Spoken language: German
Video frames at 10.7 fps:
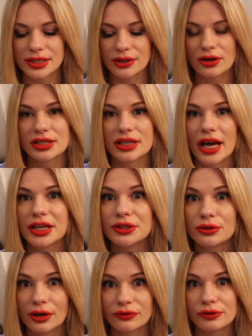Sie kostet eigentlich
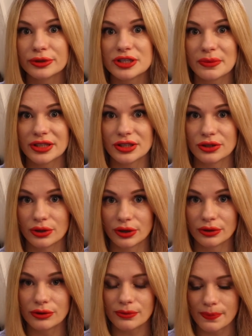125 Euro